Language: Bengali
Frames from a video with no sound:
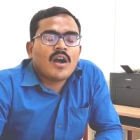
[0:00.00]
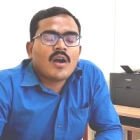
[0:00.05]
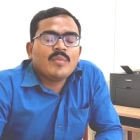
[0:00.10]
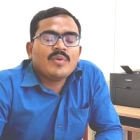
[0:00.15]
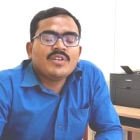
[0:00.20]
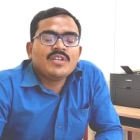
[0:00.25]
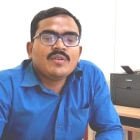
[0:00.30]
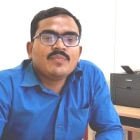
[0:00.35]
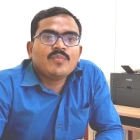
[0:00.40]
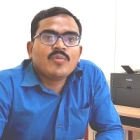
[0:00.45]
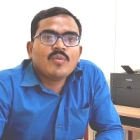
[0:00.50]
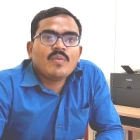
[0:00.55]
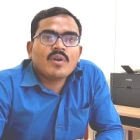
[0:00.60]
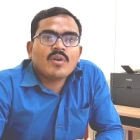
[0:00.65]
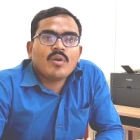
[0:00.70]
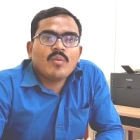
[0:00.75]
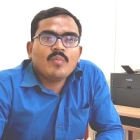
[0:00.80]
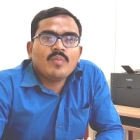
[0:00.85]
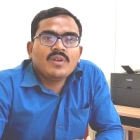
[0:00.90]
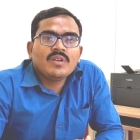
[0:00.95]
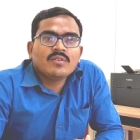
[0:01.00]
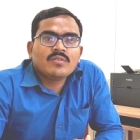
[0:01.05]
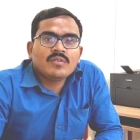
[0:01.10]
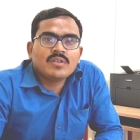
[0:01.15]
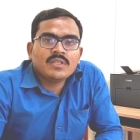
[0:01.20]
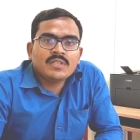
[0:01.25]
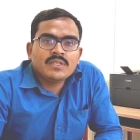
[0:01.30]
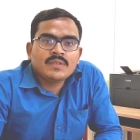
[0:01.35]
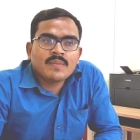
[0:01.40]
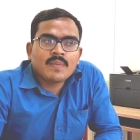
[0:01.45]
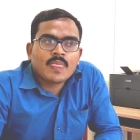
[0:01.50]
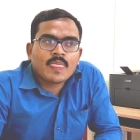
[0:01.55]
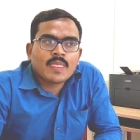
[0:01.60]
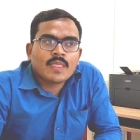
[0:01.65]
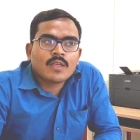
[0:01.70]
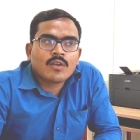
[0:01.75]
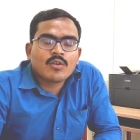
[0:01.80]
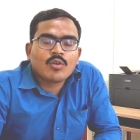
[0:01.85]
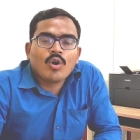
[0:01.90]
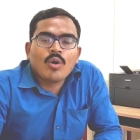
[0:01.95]
আমি ডিপ্লোমা কমপ্লিট করি
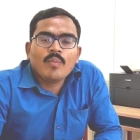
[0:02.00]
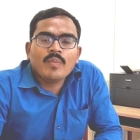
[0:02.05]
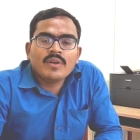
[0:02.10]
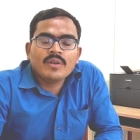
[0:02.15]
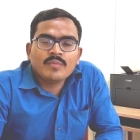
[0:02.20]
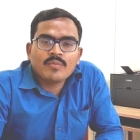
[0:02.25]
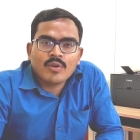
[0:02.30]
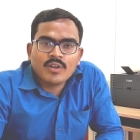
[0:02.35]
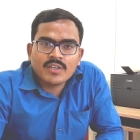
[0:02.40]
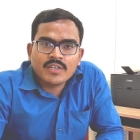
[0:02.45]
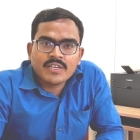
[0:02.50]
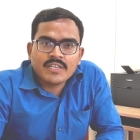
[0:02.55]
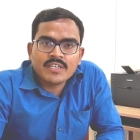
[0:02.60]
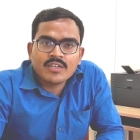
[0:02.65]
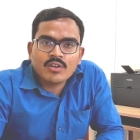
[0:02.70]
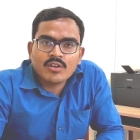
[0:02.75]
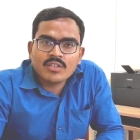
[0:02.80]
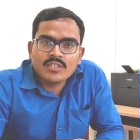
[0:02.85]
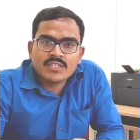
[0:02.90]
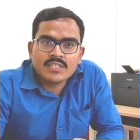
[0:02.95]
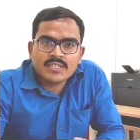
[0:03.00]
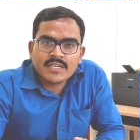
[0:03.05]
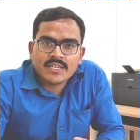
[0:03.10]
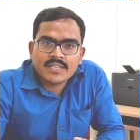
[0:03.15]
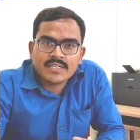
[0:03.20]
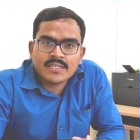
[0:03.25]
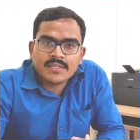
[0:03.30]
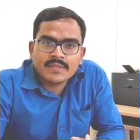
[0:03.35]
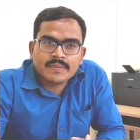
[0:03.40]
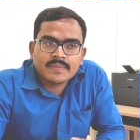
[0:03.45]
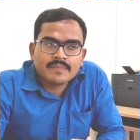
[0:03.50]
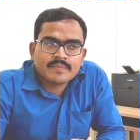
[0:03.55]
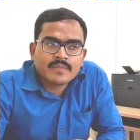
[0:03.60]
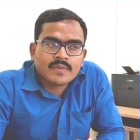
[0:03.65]
গভর্নমেন্ট পলিটেকনিক কলেজ থেকে একটা